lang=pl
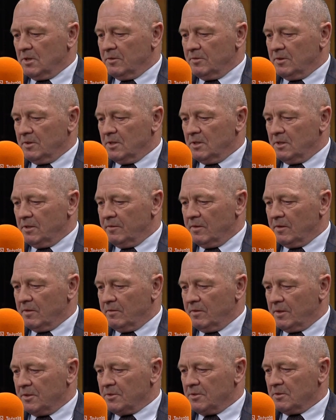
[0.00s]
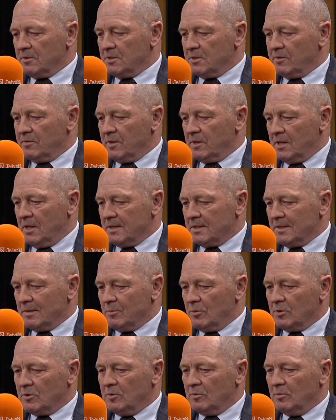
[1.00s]
Definitywnie w 2019
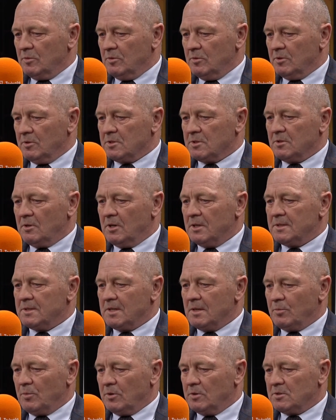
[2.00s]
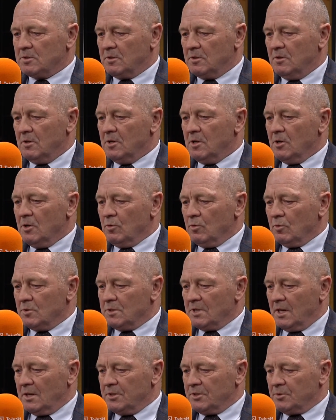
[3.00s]
roku, budując koalicję polską,
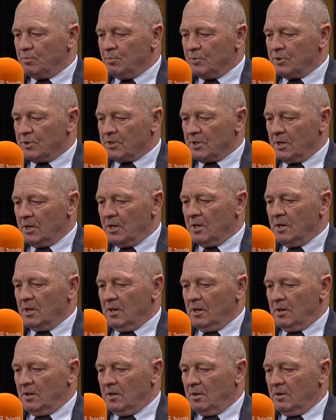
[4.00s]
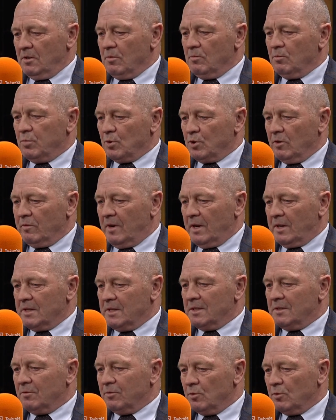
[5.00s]
uznaliśmy, że y,
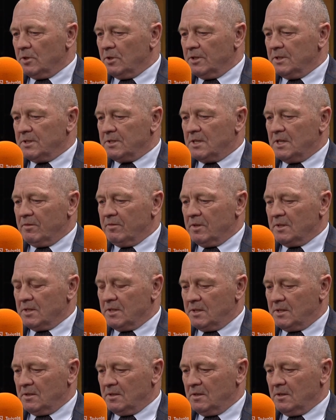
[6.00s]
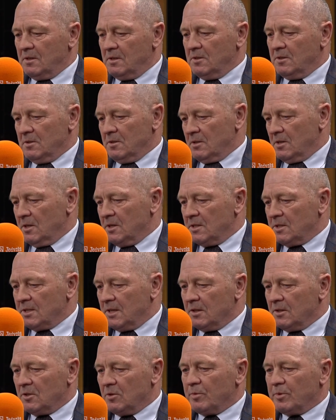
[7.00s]
budowanie dwóch list, a więc y, tej
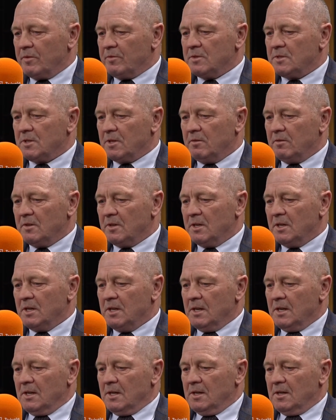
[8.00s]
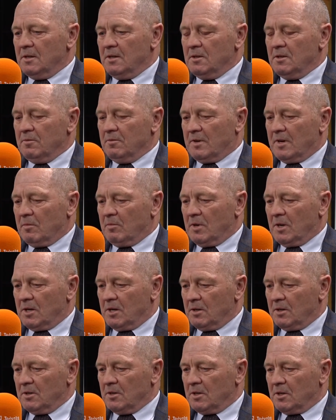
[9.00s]
centroprawicowej w
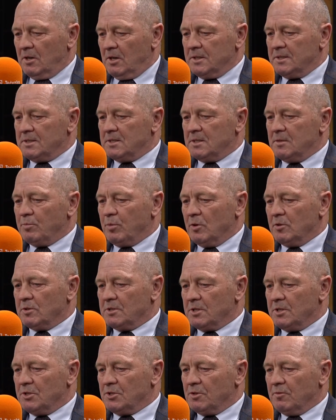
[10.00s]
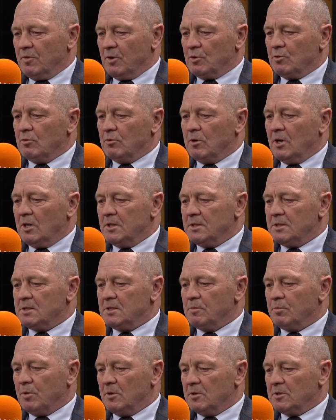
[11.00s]
ramach koalicji Koalicji Polskiej, czy wokół
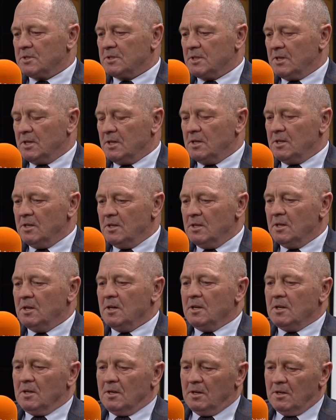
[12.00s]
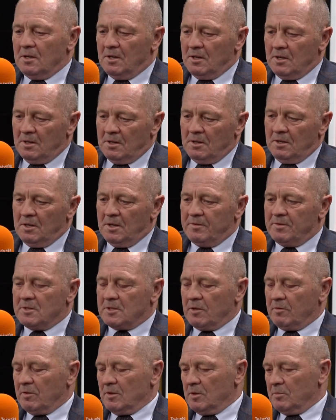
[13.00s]
Koalicji Polskiej i e, e,
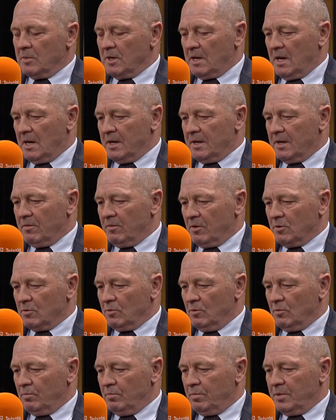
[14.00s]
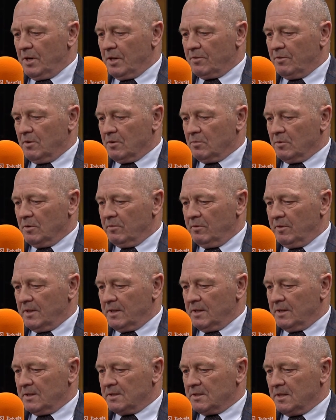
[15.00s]
lewicowo-liberalnej wokół Platformy
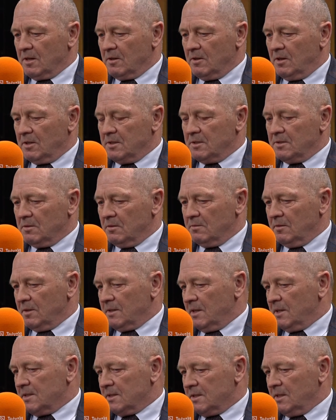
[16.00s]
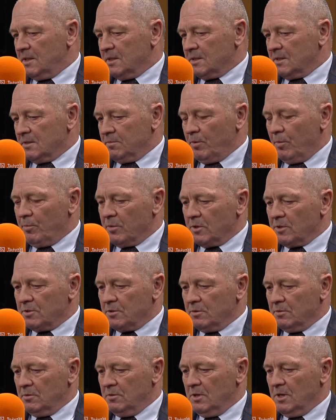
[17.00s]
Obywatelskiej, Koalicji Obywatelskiej jest po
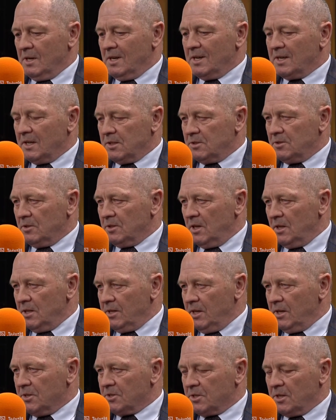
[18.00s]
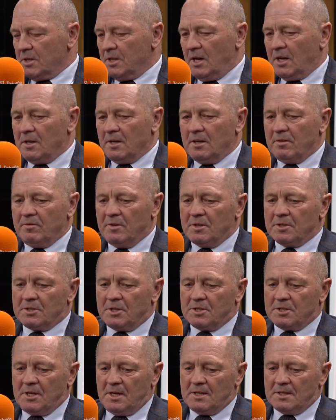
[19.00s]
prostu racjonalniejsze, daje
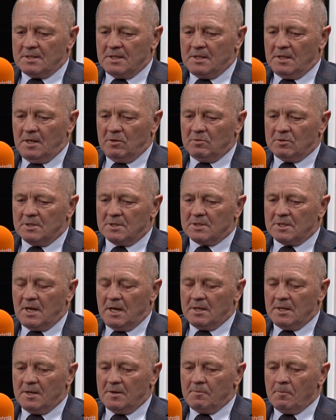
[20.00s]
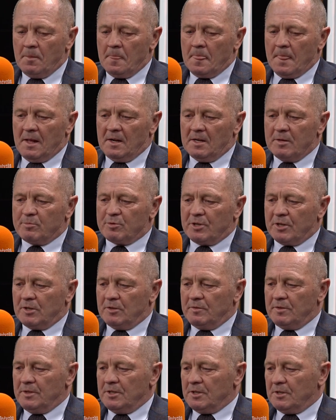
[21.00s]
większe szanse na uzyskanie
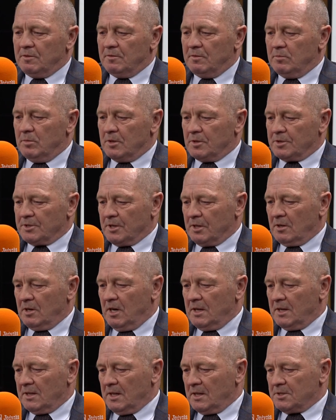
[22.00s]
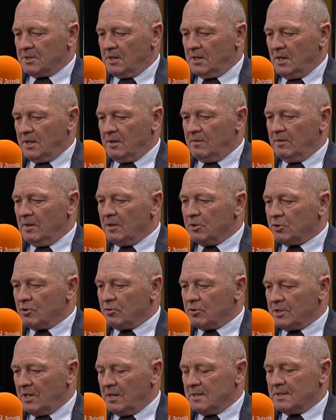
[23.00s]
lepszego wyniku wyborczego, ale także daje
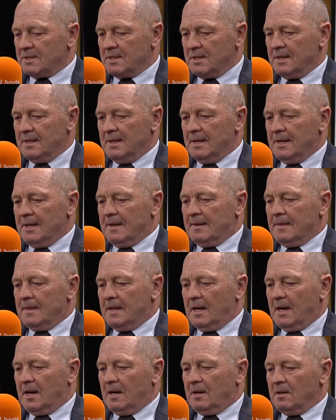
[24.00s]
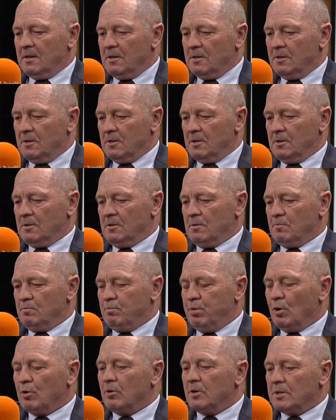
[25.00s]
większą szansę na e,
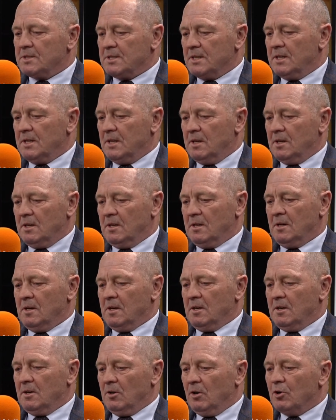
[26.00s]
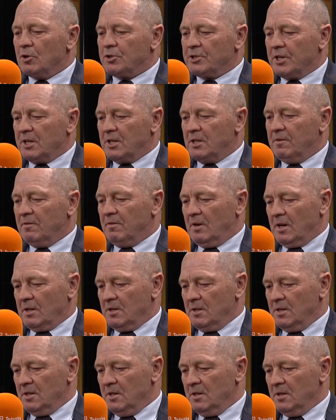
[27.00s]
pogodzenie
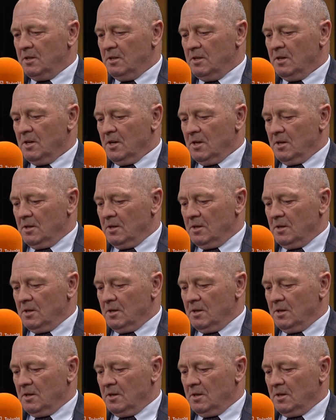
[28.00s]
oczekiwań i